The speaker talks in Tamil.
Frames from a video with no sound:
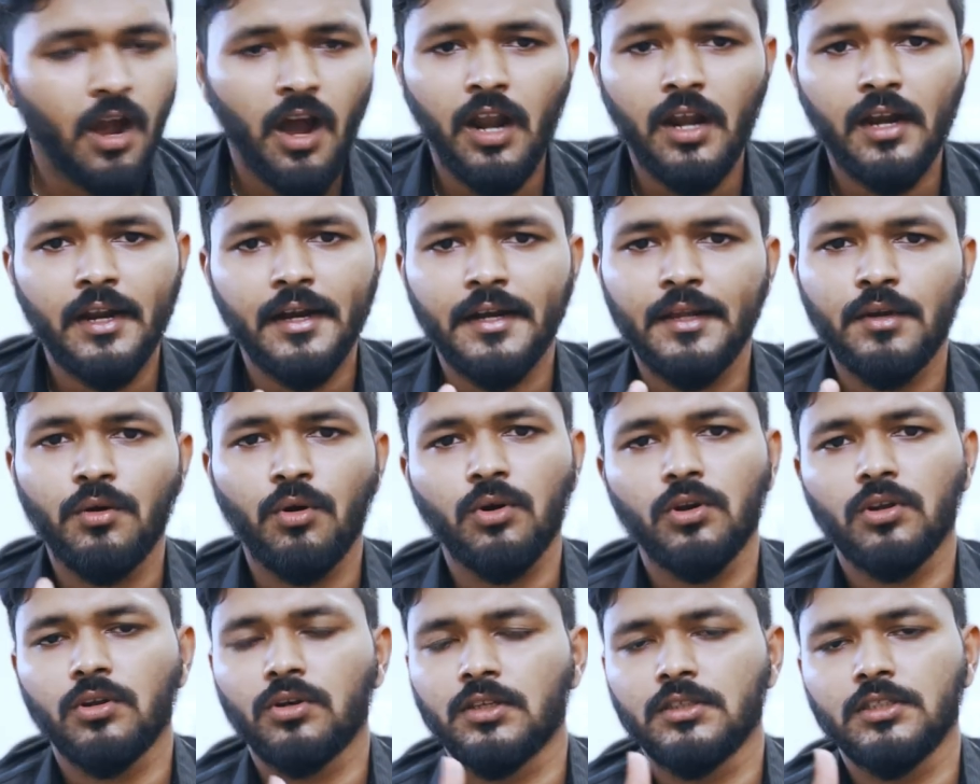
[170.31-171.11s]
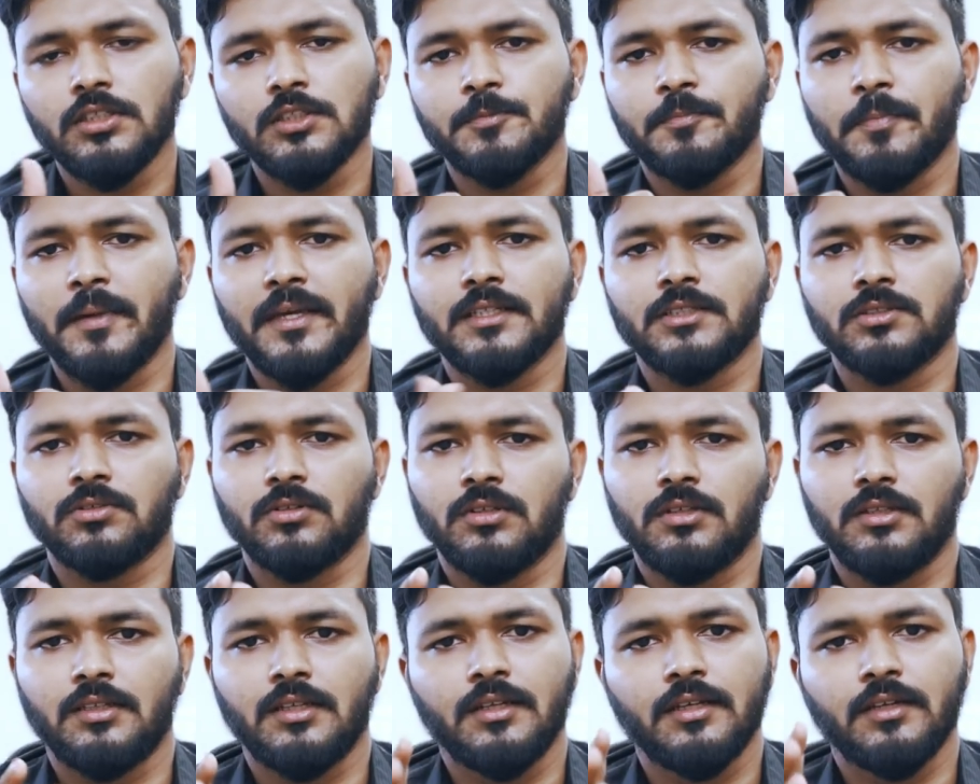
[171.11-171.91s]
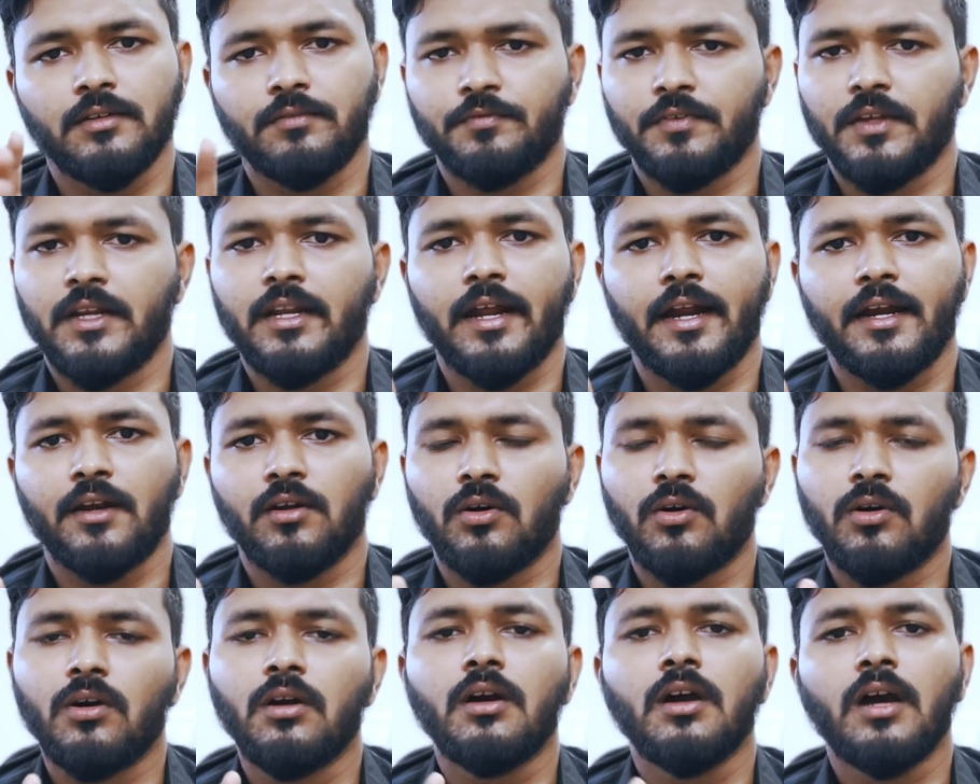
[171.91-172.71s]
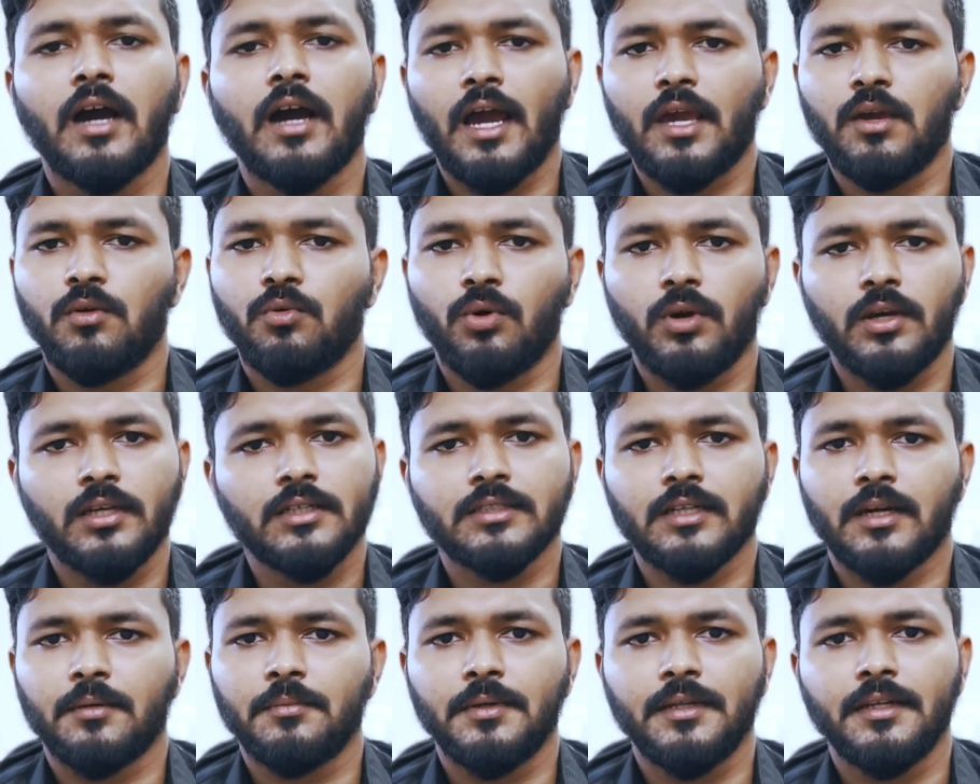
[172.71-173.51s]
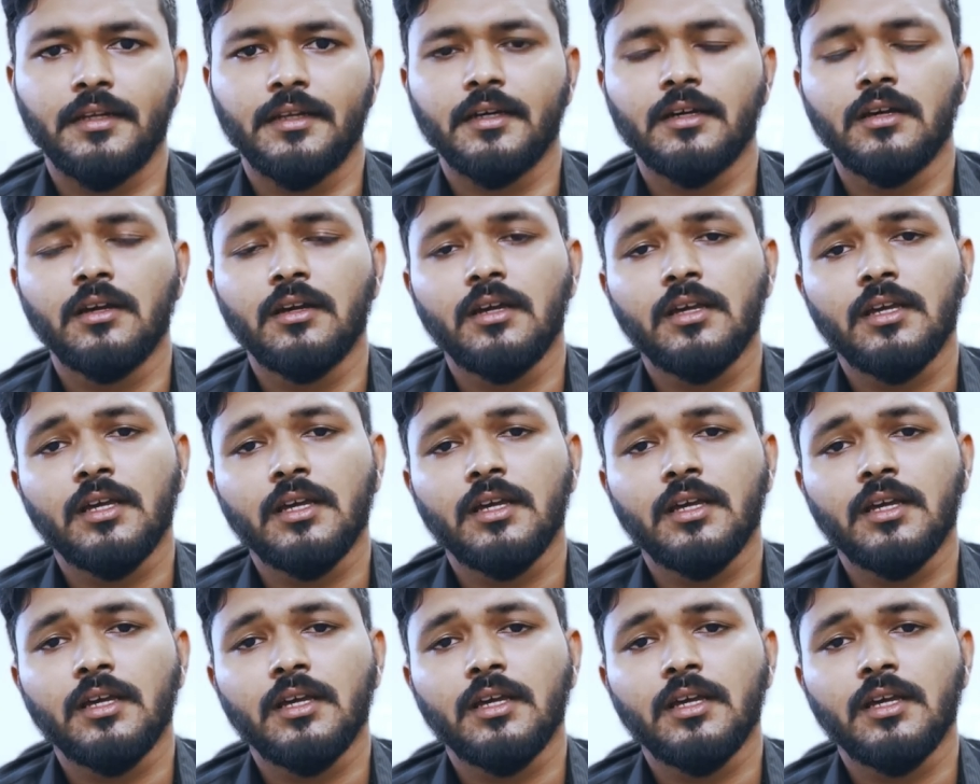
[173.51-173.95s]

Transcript: ஆல்ரெடி உங்களுக்கு வந்து ஸ்பேஸ் வந்து ஃபில் ஆகிடும் ஐஓஎஸ் அப்படின்னு